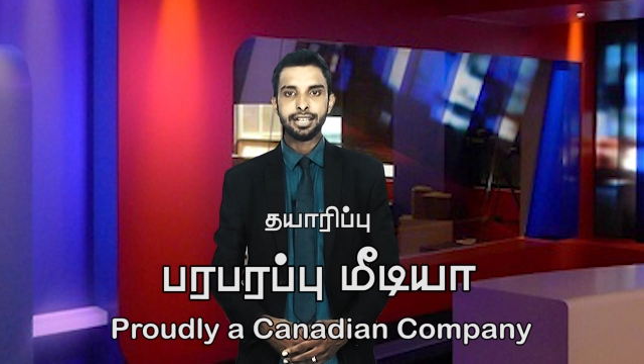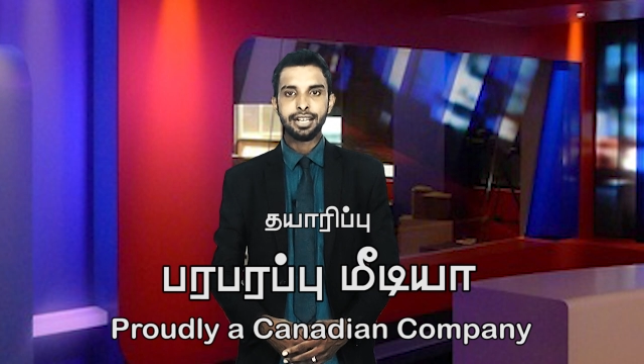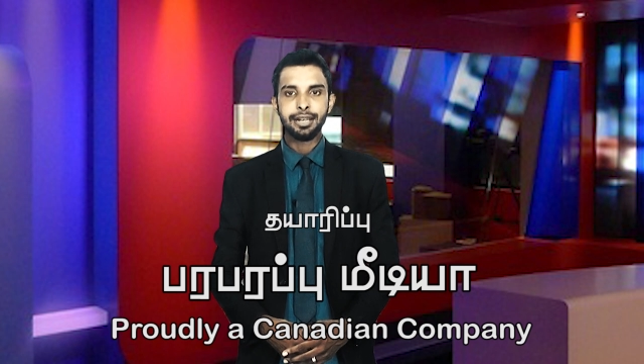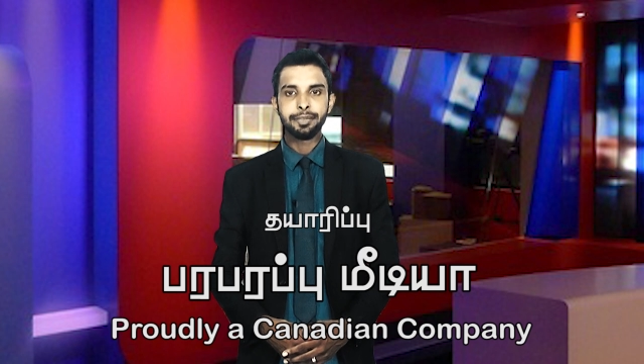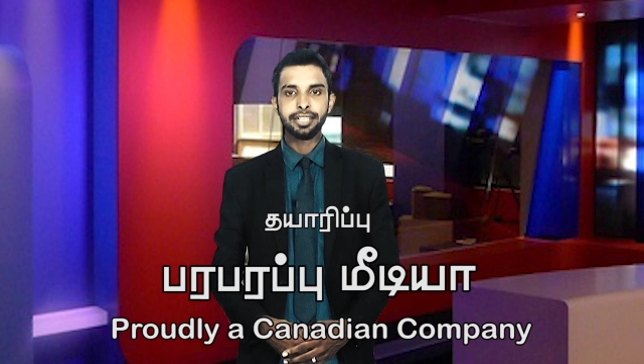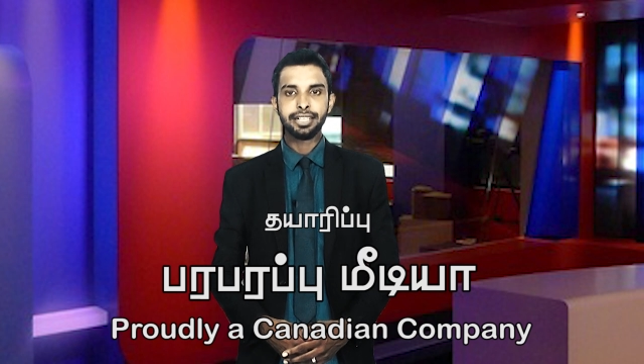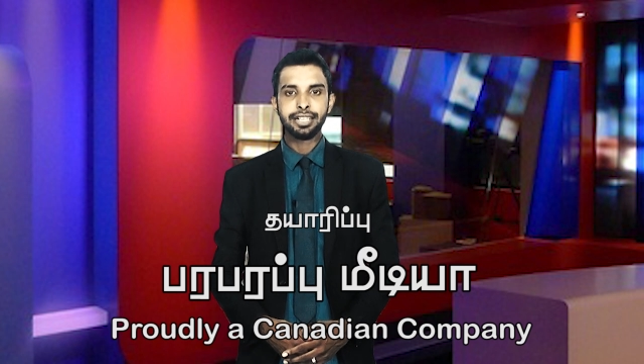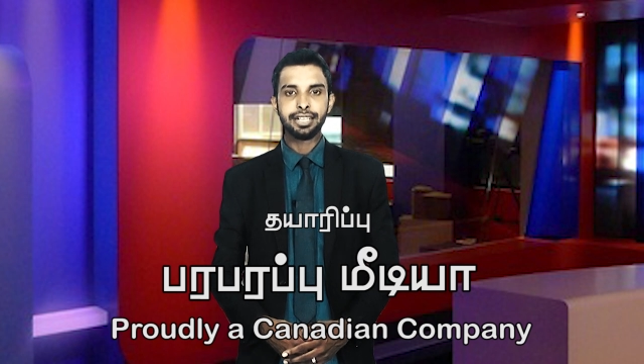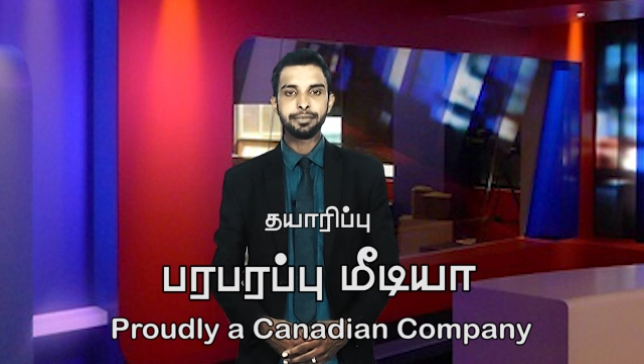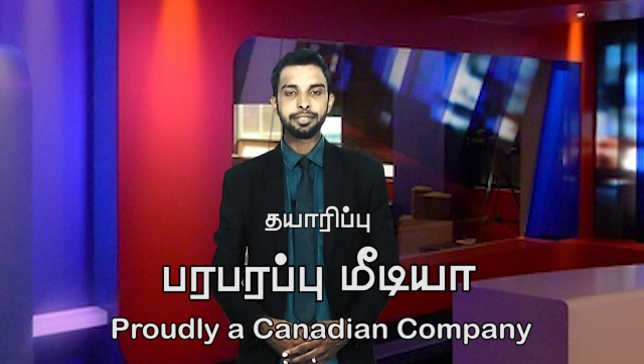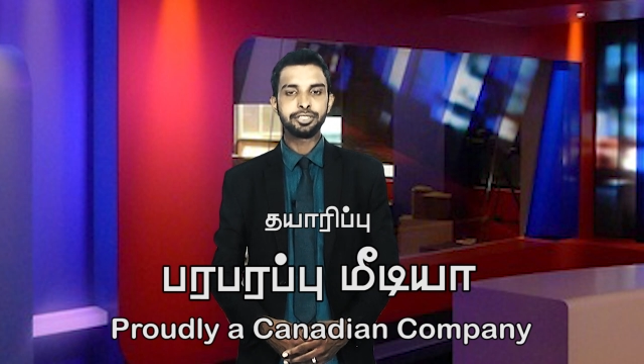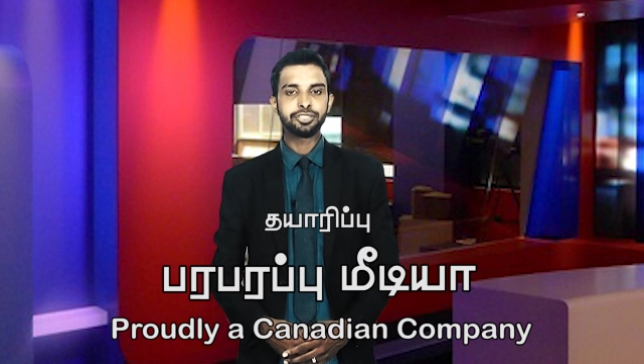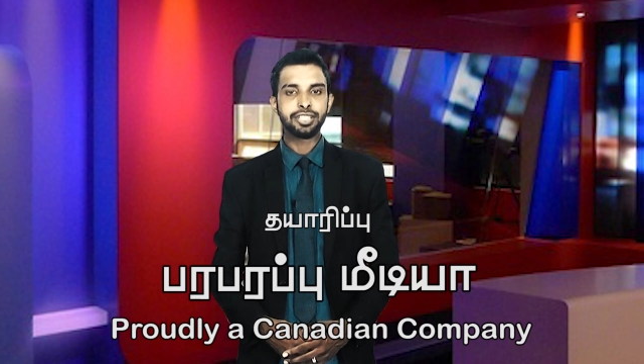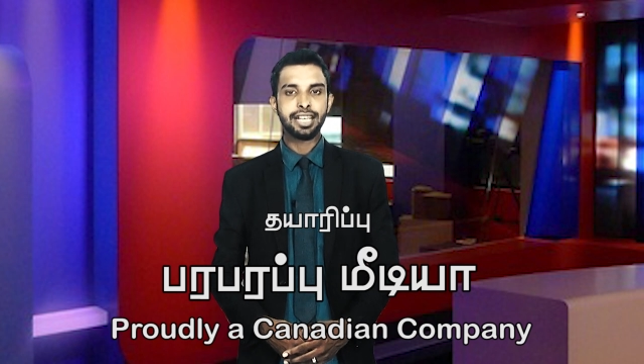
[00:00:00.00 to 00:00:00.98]

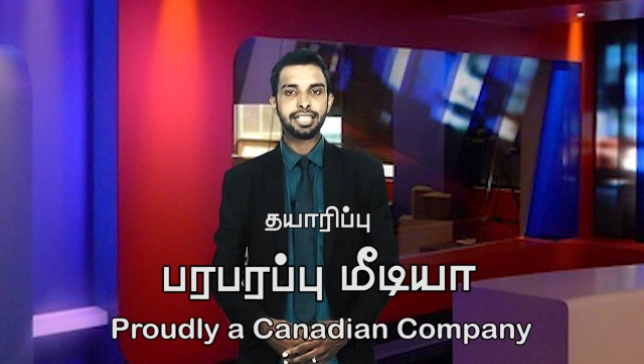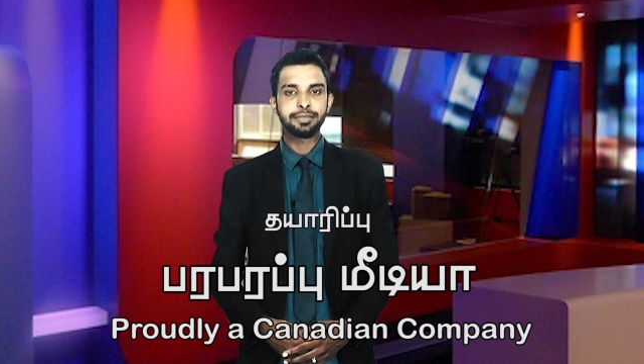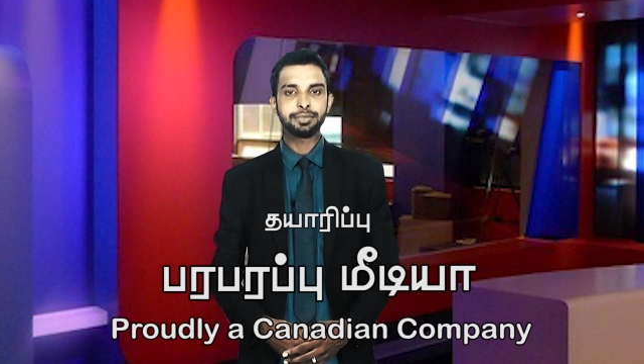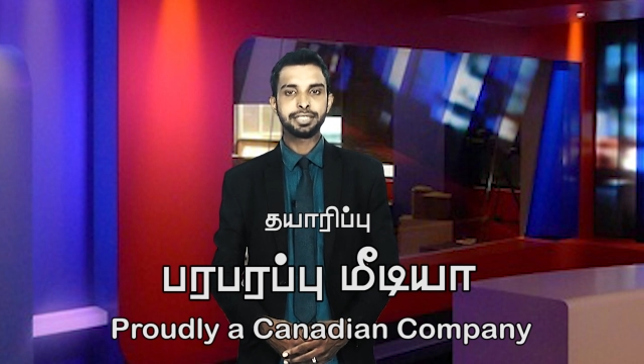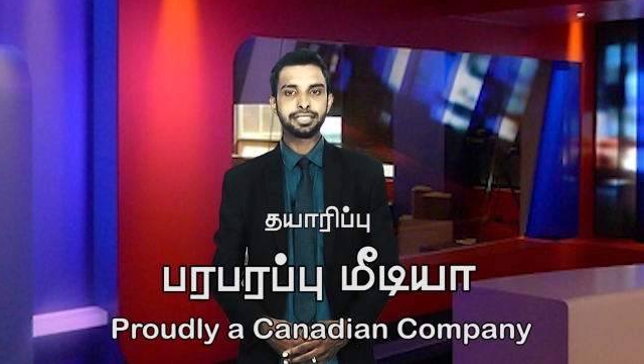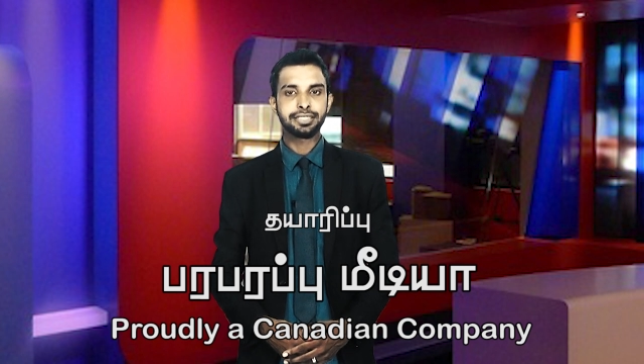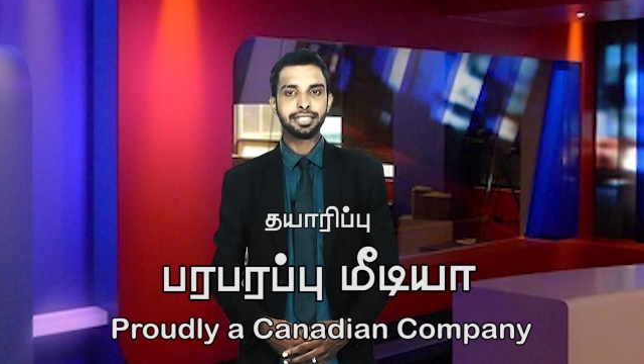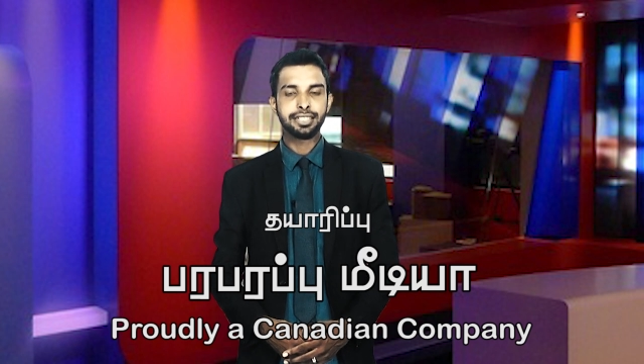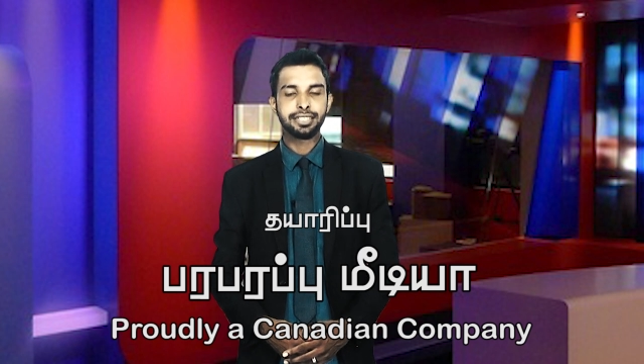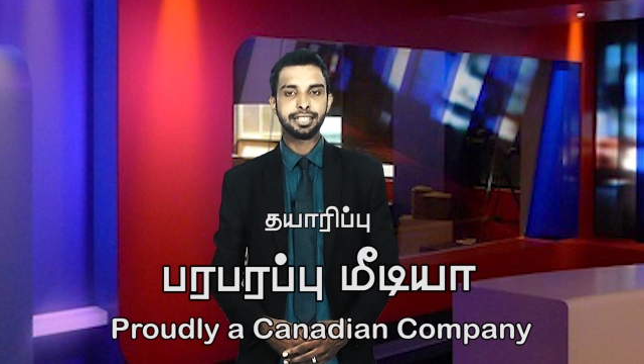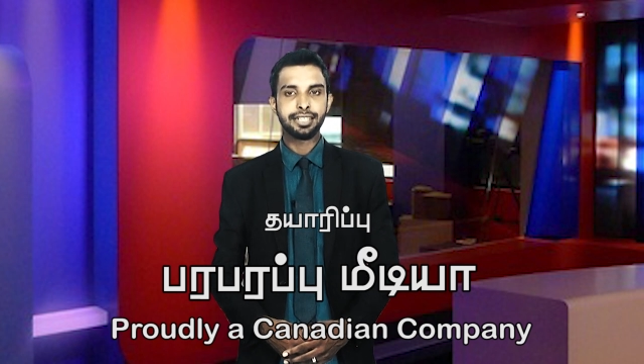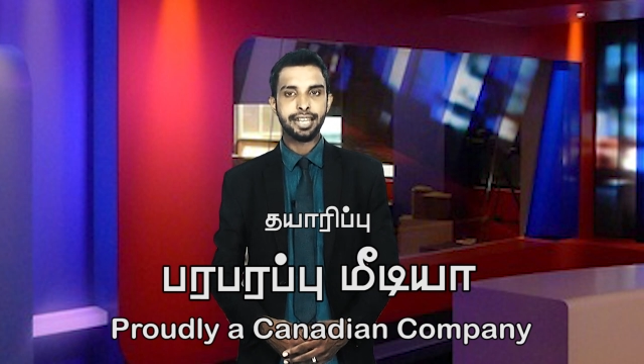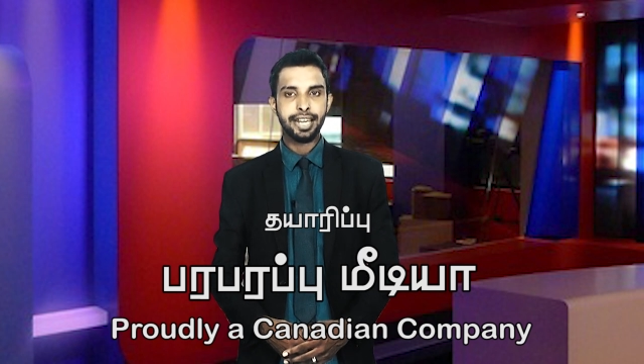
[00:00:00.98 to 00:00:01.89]
அமெரிக்காவில் ஜனாதிபதி தேர்தல்